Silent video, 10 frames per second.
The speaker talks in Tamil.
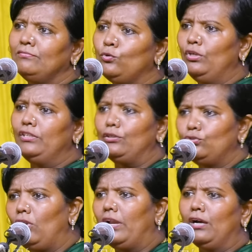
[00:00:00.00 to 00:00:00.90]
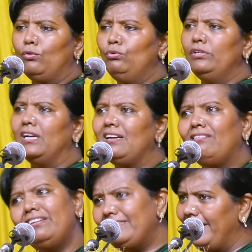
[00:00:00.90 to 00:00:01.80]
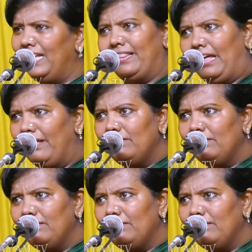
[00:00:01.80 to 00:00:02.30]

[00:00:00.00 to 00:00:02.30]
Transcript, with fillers: உனக்கு தான் சொல்கிறாங்க உனக்கு தான் அவருக்கு தெரியாதா